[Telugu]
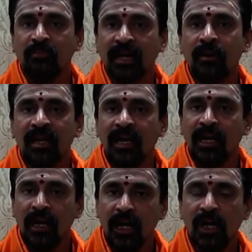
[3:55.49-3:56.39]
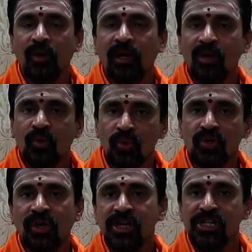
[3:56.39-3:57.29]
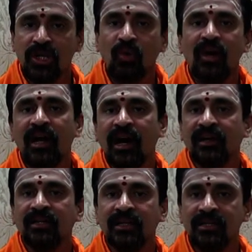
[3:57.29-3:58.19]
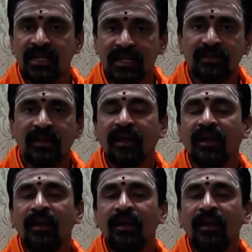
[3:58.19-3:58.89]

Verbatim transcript: మన మన ఇళ్లలోనే కూర్చొని శివుణ్ణి ఆరాధన చేస్తే